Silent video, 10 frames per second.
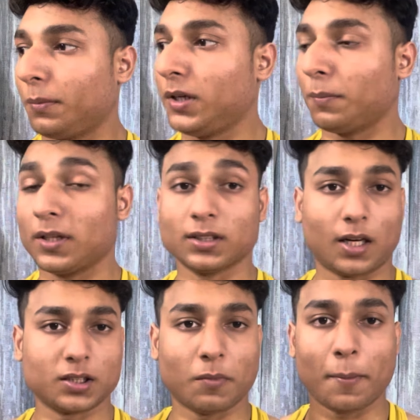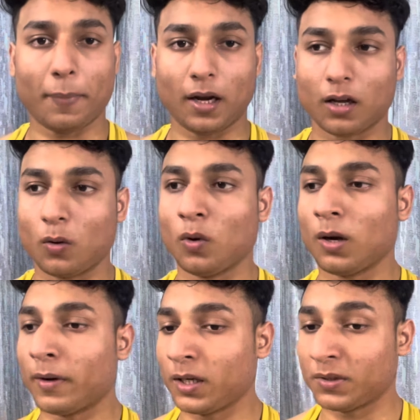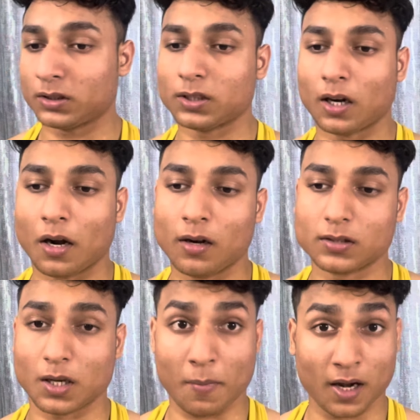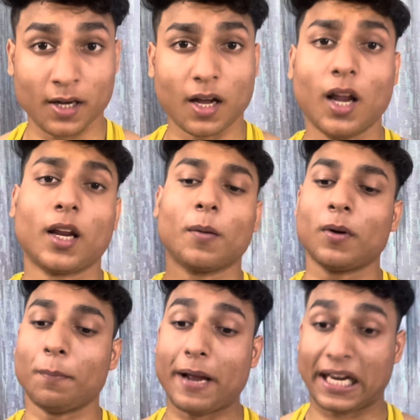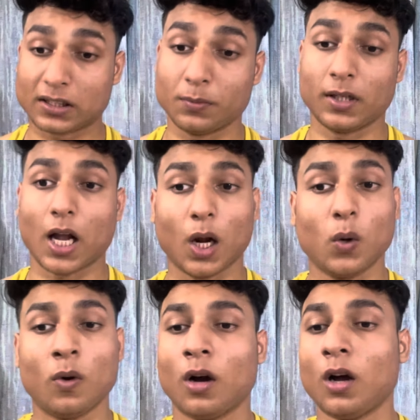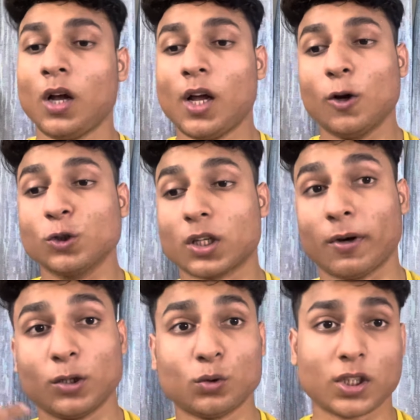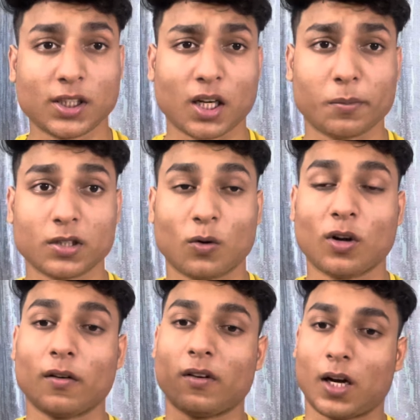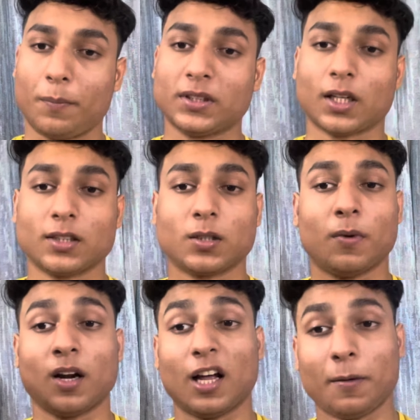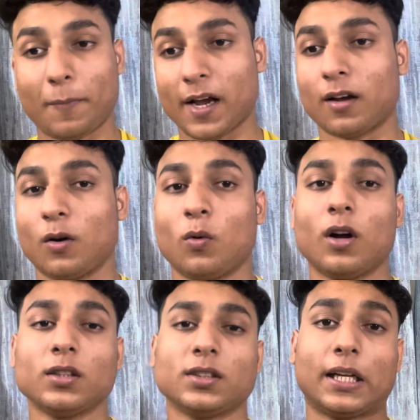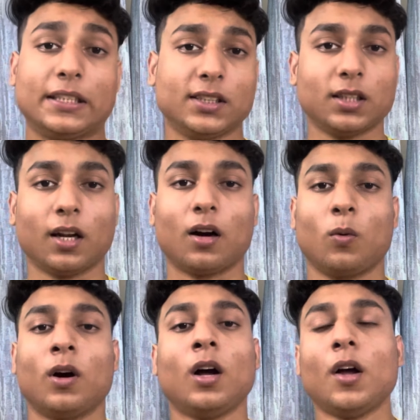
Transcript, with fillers: अभी अपना सारा सामान पैक करूँगा अलमारी में से सारा सामान निकाल के अपना बैग्स में डाल लूँगा उसके बाद दूसरी जगह पे जाऊँगा वहाँ पे सारा सामान अनपैक करूँगा सारी चीज़ें लगाऊँगा